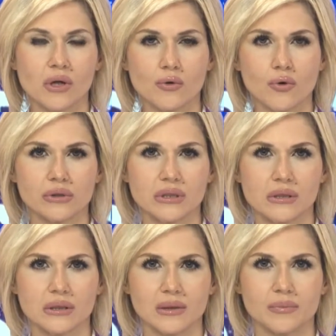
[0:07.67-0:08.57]

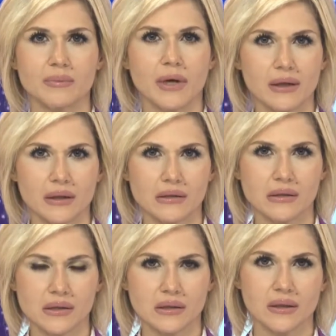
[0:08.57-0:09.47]
ortasında biber gazı
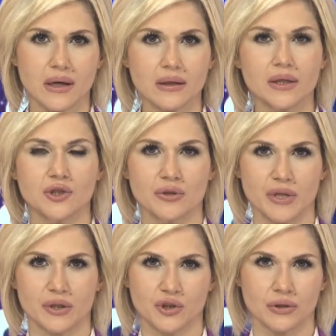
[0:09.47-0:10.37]
sıkarak kaçırmaya
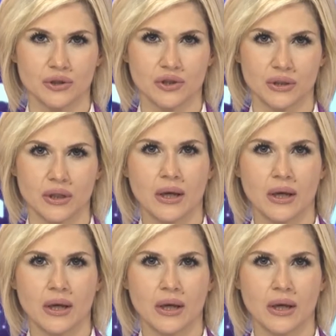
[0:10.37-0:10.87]
çalıştı.